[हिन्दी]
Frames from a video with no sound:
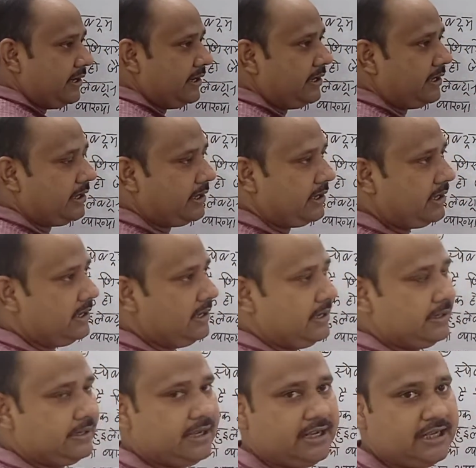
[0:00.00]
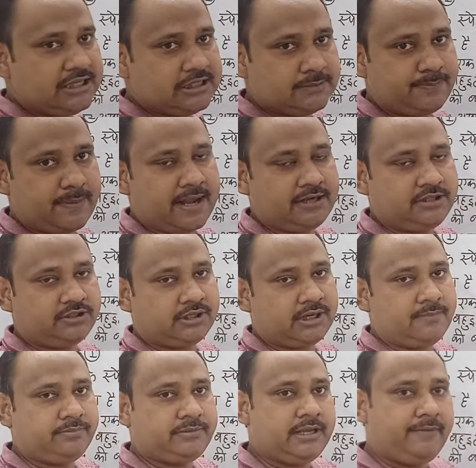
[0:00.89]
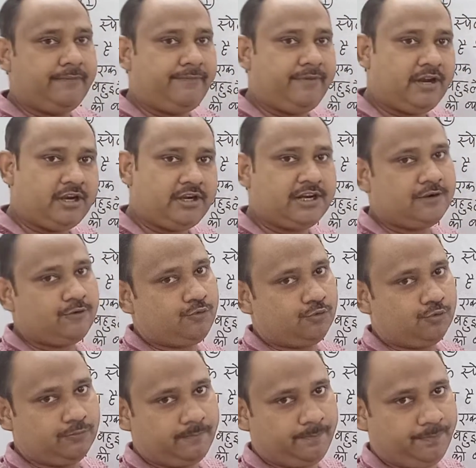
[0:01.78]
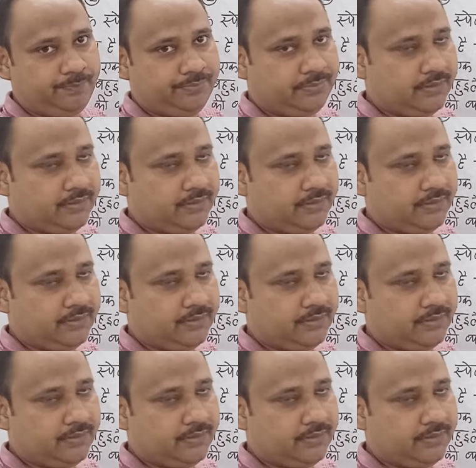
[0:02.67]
पा रहे हैं कि स्पेक्ट्रम के विघटन को